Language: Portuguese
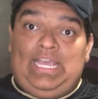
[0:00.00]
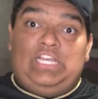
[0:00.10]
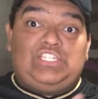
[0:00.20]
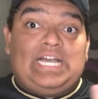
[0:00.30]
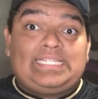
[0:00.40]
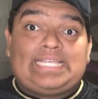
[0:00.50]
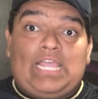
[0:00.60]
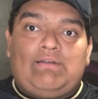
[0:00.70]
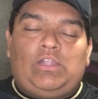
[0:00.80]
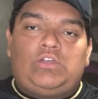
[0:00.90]
Já
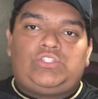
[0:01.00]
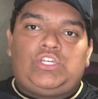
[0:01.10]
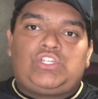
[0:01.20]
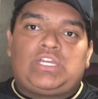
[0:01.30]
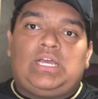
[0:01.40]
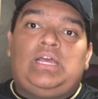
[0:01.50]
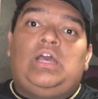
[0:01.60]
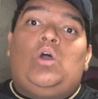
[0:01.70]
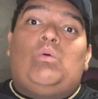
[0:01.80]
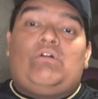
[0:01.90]
saiu a logística,
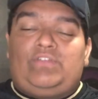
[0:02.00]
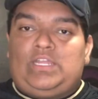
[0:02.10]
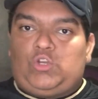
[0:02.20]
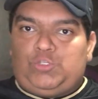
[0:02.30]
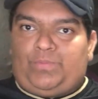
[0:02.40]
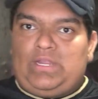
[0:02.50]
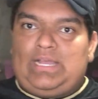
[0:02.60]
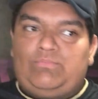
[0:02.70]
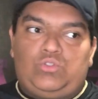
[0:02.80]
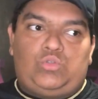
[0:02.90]
o Alvinegro de
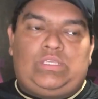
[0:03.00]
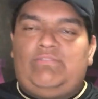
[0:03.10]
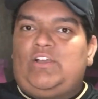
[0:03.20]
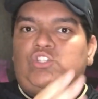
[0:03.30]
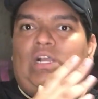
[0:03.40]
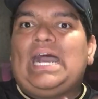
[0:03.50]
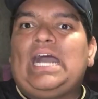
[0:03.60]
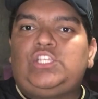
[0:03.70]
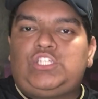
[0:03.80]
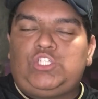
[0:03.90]
Porangabuçu que vai
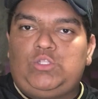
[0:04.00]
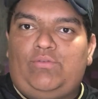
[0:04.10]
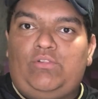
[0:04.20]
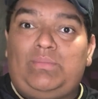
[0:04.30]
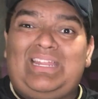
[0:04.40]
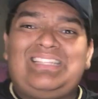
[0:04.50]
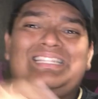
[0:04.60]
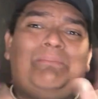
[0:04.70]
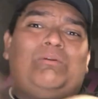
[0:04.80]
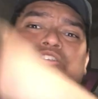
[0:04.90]
jogar diante do Fluminense e
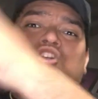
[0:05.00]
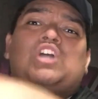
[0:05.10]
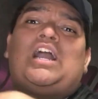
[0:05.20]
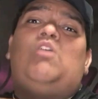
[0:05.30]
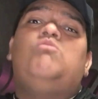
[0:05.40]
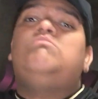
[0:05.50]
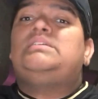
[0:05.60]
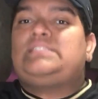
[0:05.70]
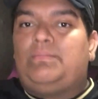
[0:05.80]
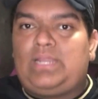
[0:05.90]
depois só joga uma
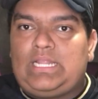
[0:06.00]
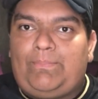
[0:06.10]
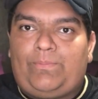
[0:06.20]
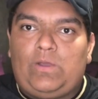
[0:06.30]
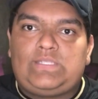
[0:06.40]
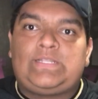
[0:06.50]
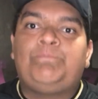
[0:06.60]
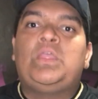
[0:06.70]
semana depois